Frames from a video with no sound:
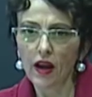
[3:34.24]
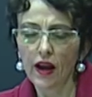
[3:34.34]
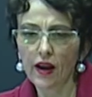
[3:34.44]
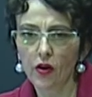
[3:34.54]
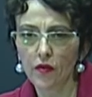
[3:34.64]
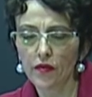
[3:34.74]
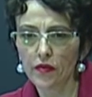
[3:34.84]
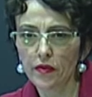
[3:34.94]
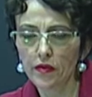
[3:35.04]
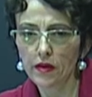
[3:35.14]
Ecco,
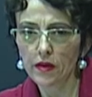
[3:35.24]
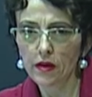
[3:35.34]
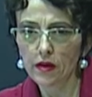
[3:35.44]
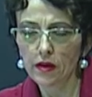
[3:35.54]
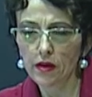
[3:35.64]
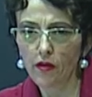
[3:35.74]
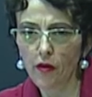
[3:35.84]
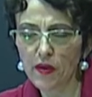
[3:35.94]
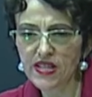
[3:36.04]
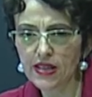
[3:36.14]
mm, il nuovo
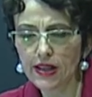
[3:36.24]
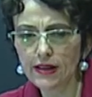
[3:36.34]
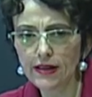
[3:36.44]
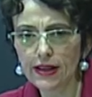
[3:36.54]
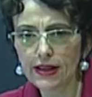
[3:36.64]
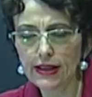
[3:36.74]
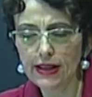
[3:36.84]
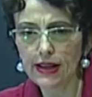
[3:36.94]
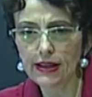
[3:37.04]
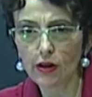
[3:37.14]
presidente
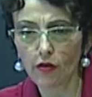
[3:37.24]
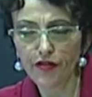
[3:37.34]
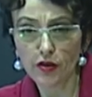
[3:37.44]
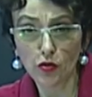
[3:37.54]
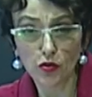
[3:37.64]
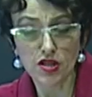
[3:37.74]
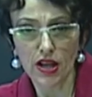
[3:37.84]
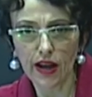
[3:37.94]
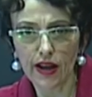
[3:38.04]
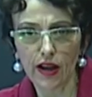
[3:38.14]
de, di
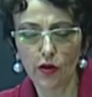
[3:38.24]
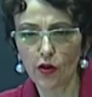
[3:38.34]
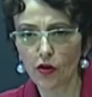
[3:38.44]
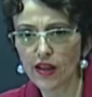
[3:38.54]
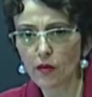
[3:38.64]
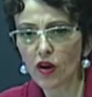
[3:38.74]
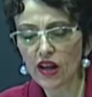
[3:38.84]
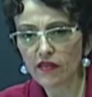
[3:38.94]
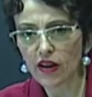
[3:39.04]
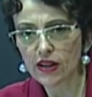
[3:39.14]
Confindustria, che lo ricordiamo
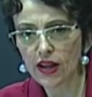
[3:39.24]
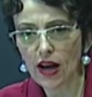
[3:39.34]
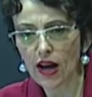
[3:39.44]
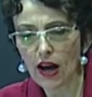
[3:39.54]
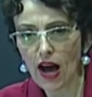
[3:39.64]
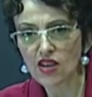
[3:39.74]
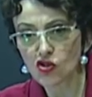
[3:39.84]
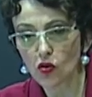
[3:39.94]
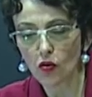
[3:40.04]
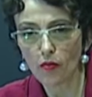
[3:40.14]
arriva da
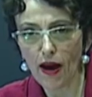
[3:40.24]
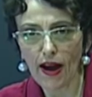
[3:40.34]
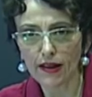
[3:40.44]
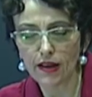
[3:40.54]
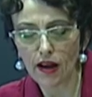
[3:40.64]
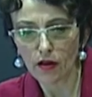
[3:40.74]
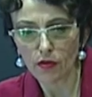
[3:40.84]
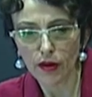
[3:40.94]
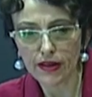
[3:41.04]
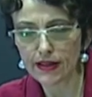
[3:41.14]
Asso Lombarda,
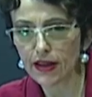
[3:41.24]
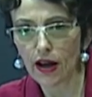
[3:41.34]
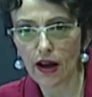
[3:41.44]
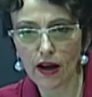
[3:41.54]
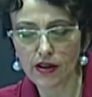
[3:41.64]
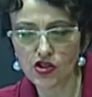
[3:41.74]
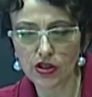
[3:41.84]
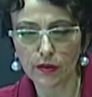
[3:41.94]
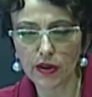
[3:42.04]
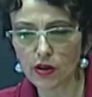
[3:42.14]
Lombardia
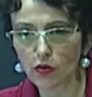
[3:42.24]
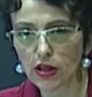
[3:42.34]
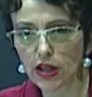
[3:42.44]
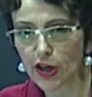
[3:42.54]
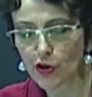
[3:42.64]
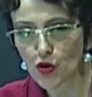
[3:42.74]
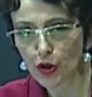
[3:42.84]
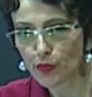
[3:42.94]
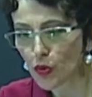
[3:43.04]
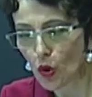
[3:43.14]
certamente una delle
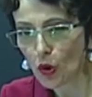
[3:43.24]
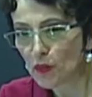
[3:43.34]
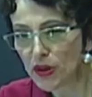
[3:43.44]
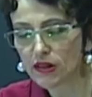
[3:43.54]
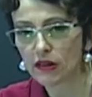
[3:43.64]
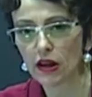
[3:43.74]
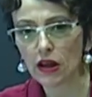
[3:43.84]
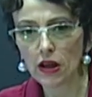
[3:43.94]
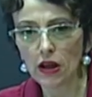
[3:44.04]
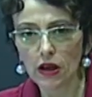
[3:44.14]
regioni più colpite
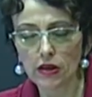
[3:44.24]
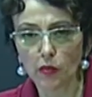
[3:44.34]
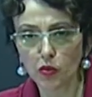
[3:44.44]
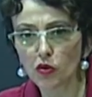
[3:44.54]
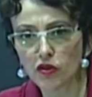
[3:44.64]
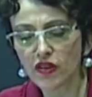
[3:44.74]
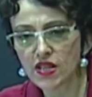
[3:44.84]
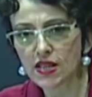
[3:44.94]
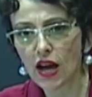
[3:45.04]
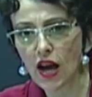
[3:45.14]
dal punto di
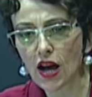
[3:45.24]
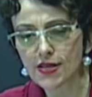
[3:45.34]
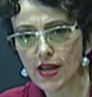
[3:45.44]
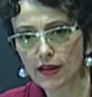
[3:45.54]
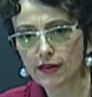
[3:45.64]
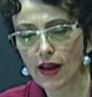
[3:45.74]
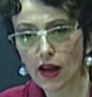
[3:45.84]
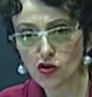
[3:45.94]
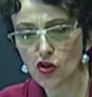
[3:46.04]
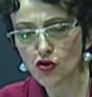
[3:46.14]
vista
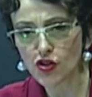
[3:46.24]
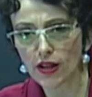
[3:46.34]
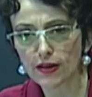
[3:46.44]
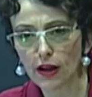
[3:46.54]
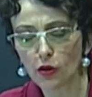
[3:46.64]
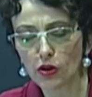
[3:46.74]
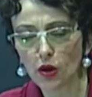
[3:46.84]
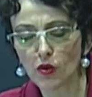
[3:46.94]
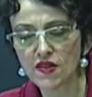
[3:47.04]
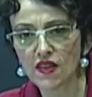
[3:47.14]
sanitario, sociosanitario da
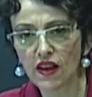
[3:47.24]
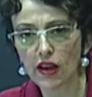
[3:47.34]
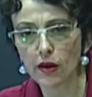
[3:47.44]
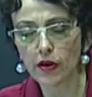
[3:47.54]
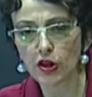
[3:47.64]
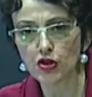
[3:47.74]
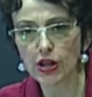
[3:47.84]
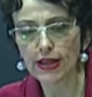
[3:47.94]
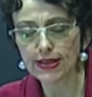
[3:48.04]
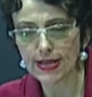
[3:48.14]
questa
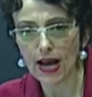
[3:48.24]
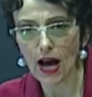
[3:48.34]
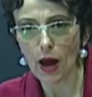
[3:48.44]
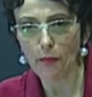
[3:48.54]
emergenza, ha